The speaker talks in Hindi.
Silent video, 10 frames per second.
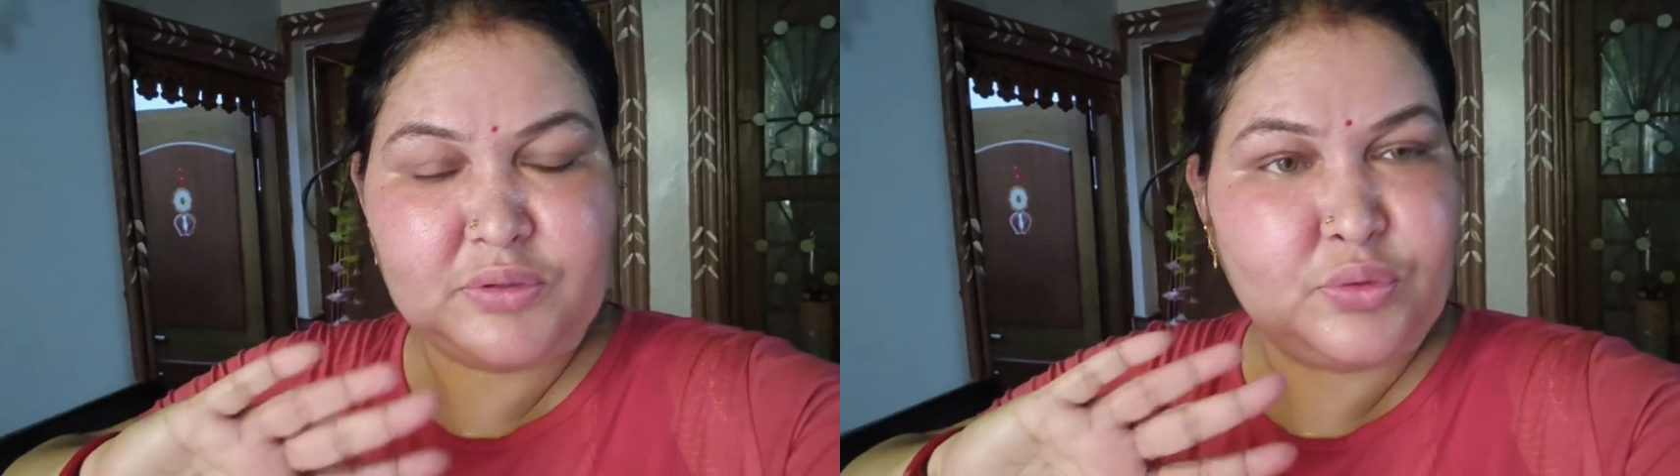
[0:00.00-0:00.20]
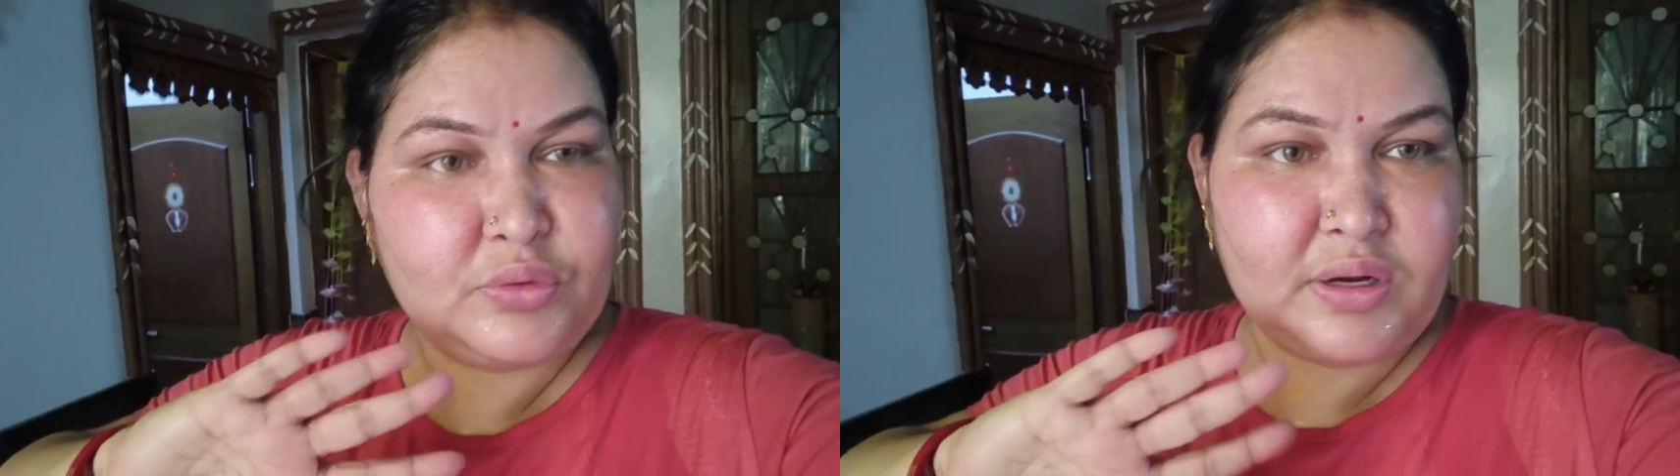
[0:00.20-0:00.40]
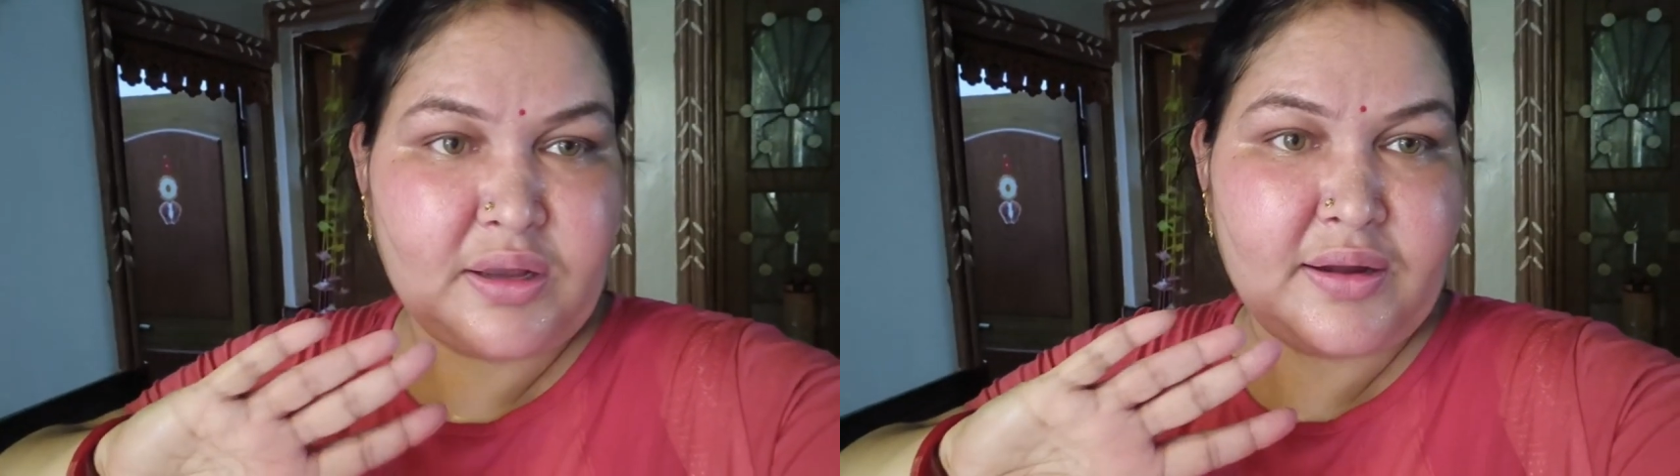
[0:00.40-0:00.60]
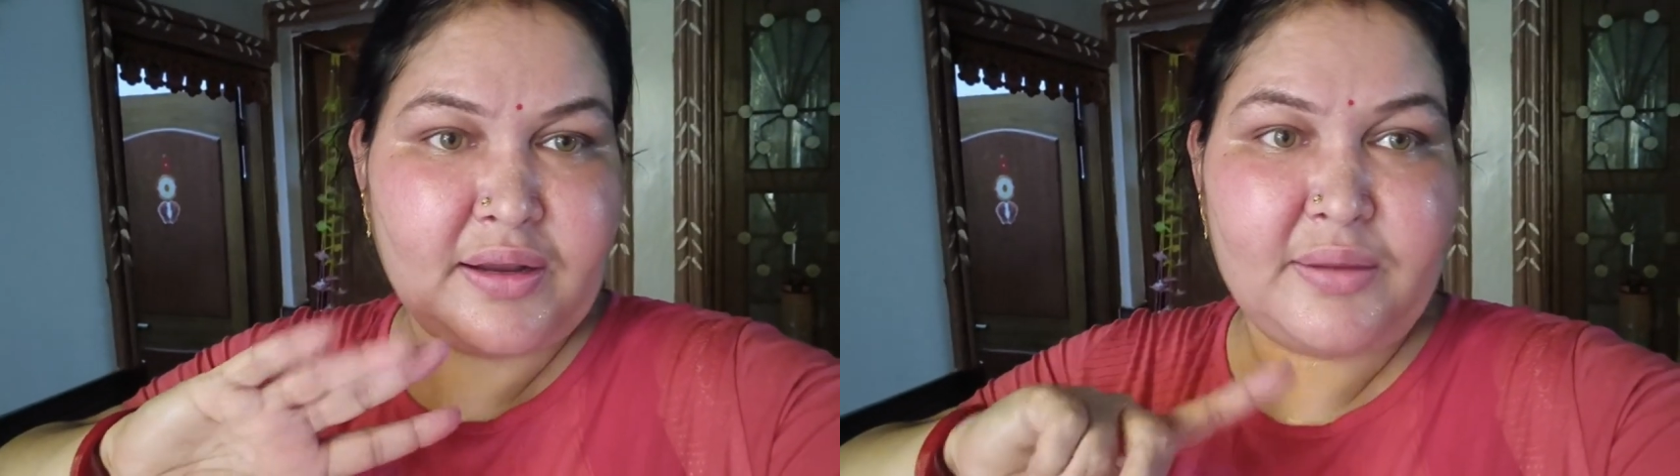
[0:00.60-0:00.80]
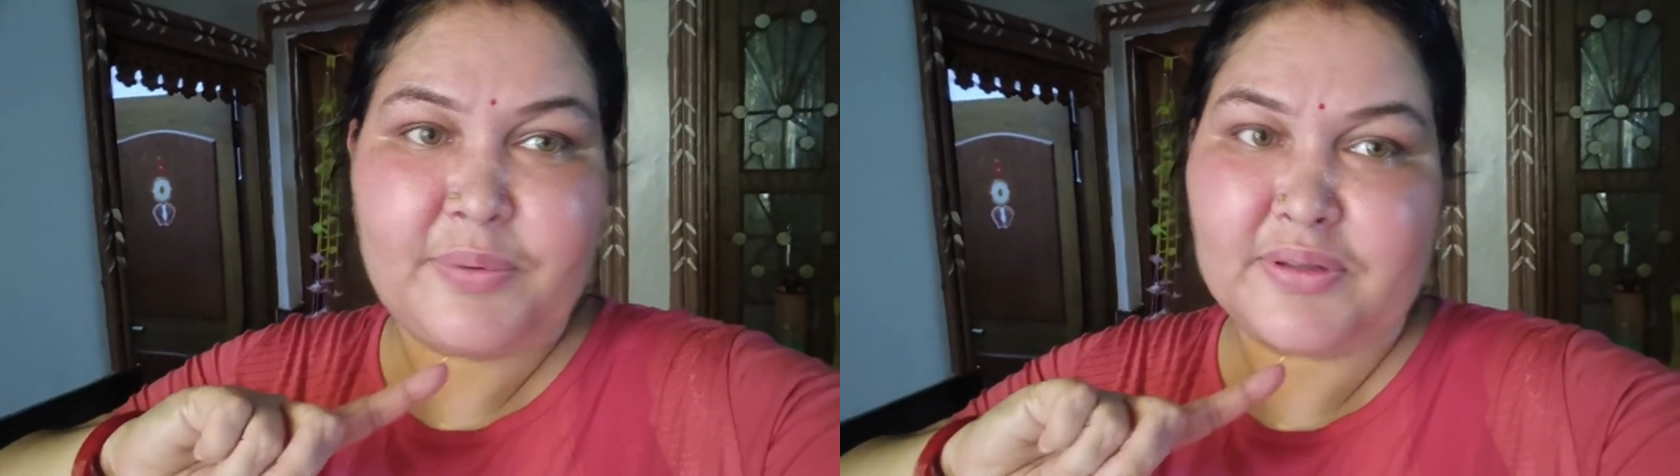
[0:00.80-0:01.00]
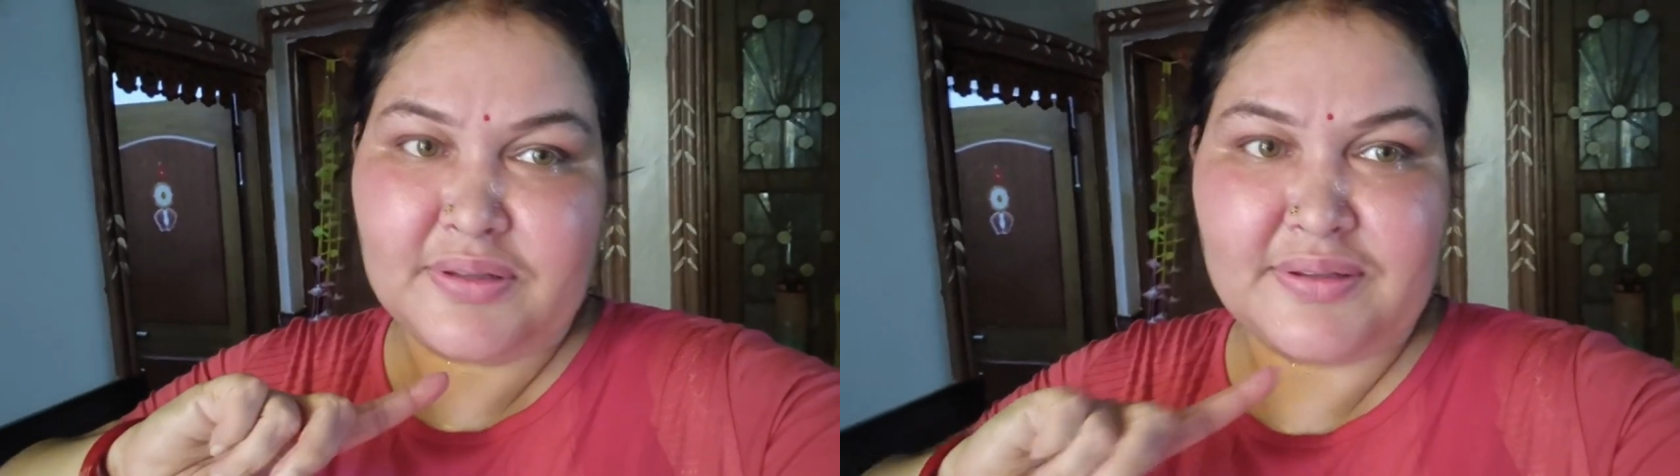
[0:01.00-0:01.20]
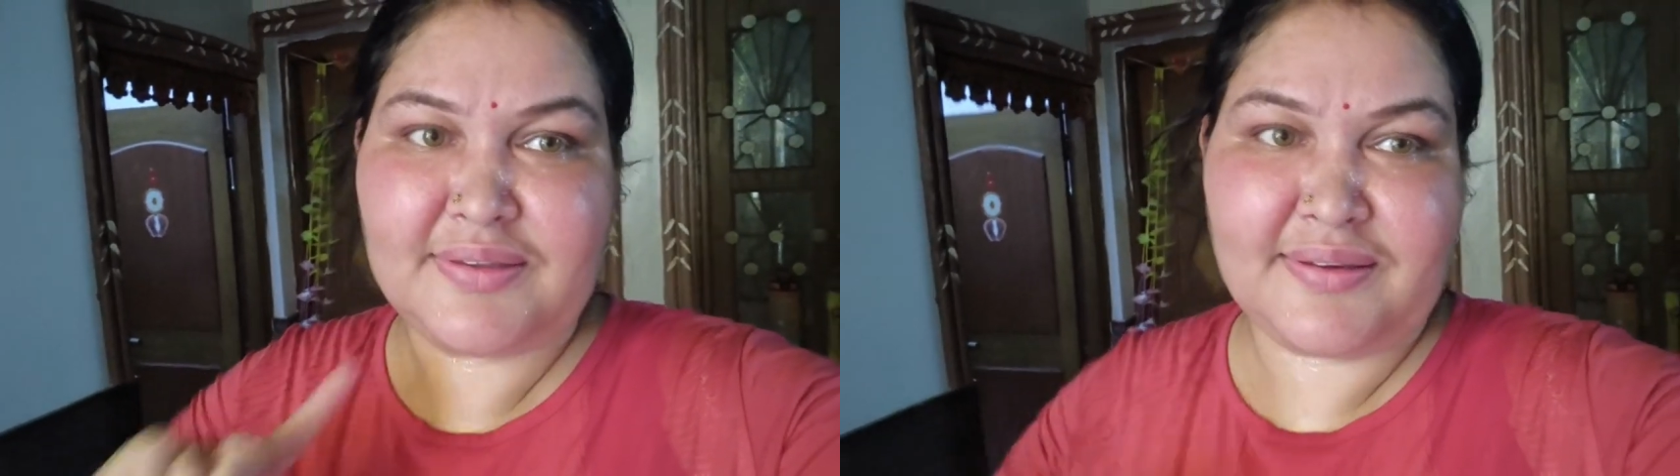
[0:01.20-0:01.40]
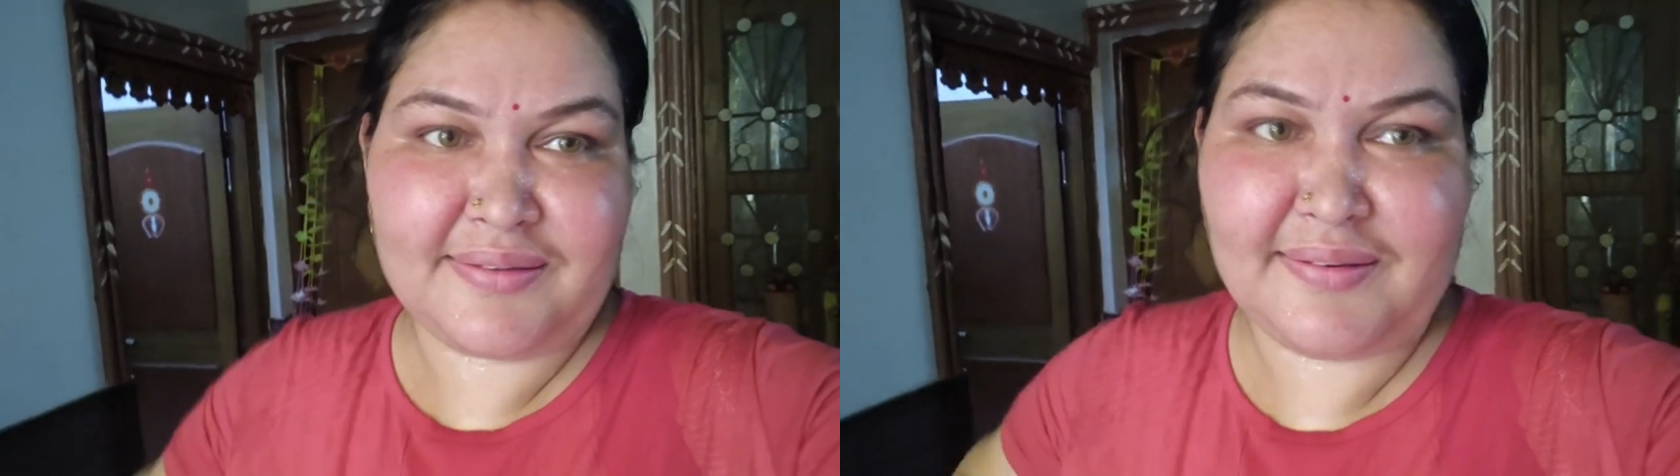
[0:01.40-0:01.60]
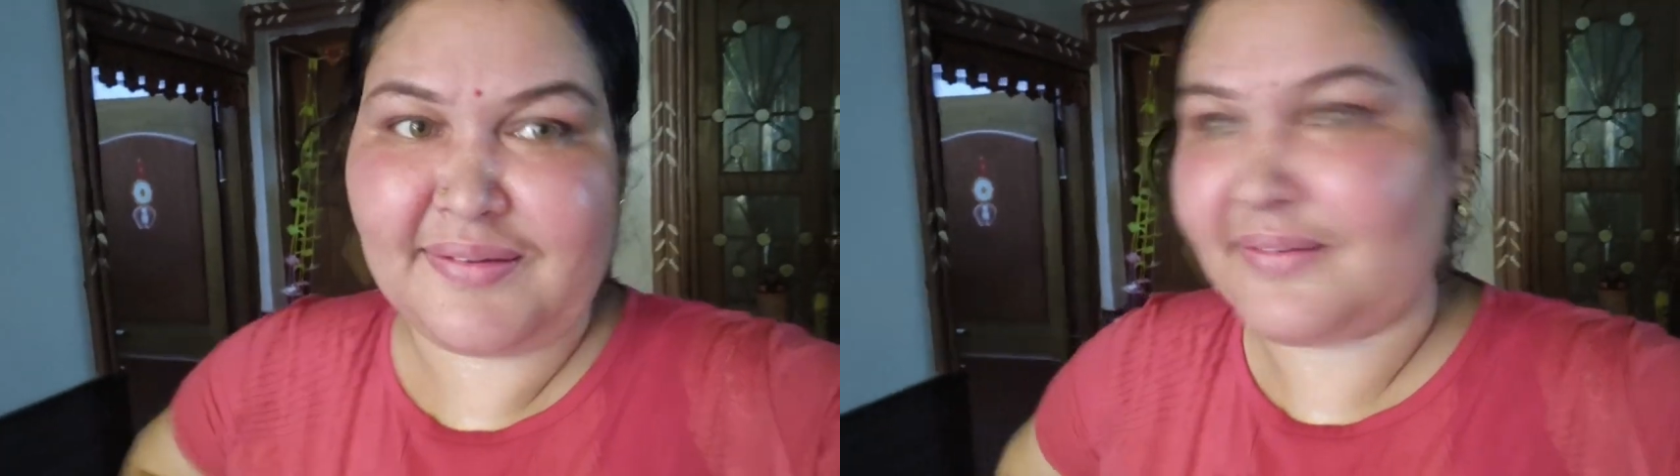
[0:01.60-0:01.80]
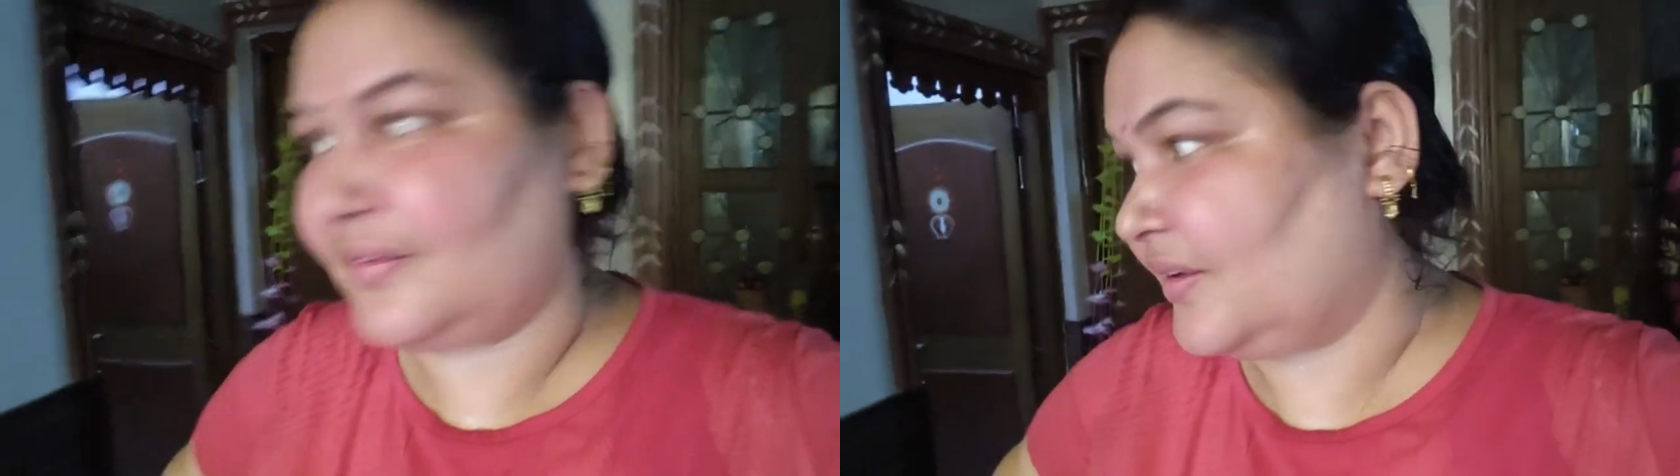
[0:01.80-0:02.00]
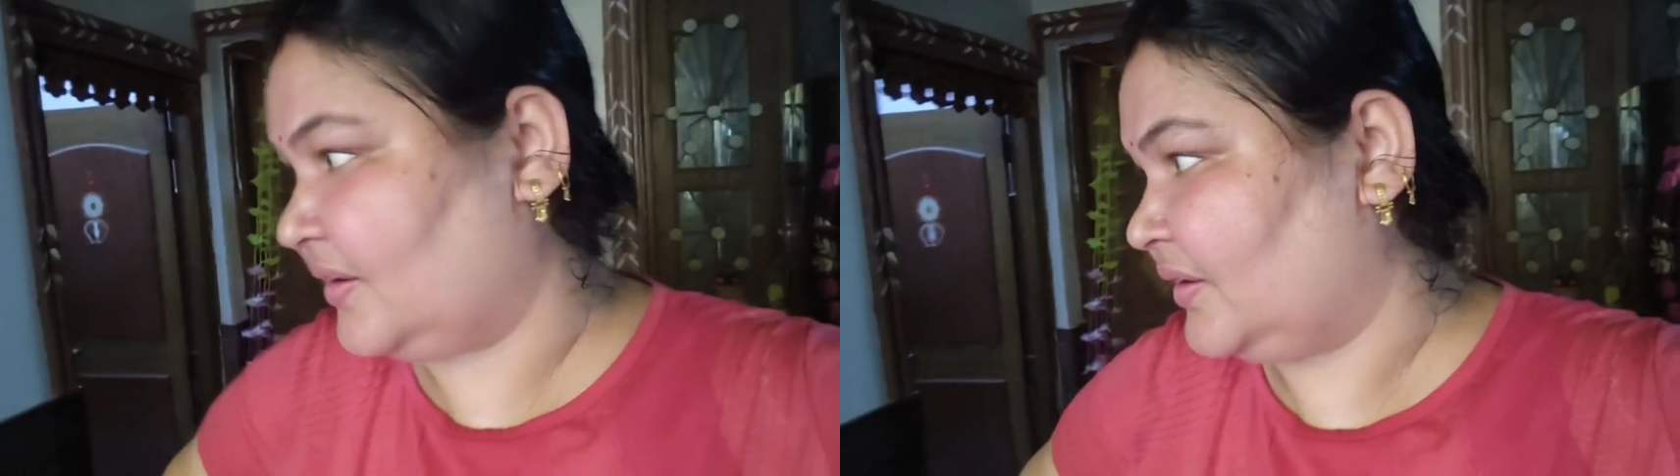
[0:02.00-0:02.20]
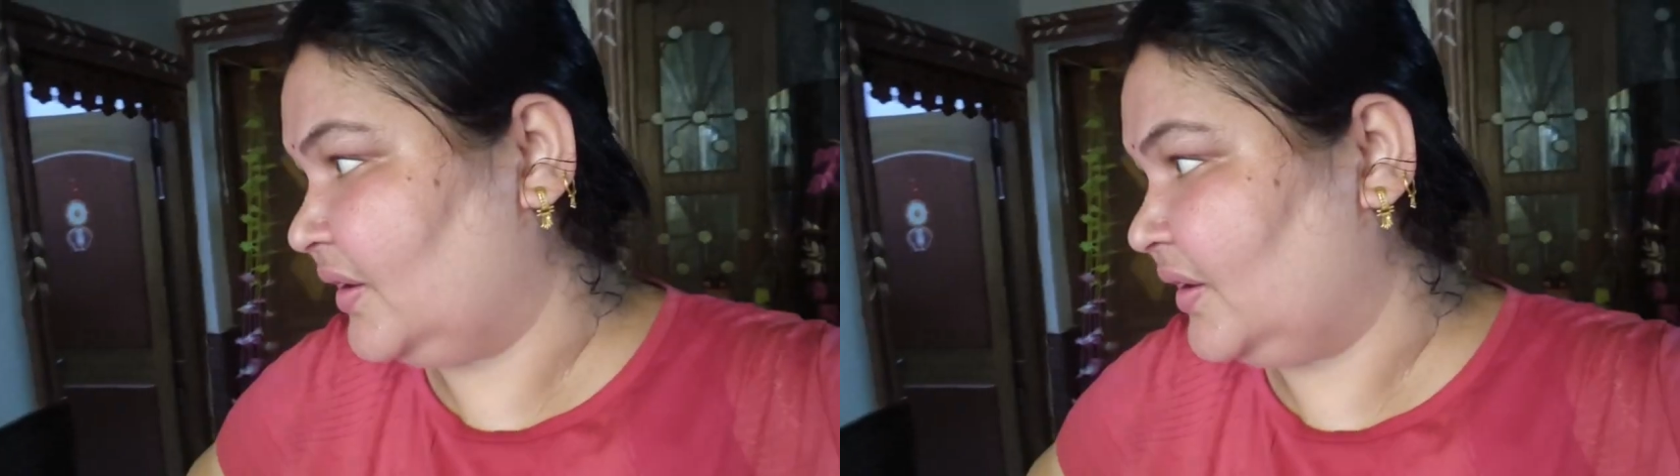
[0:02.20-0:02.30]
दूध ना कर है पर सीत से हाथ का कर दिया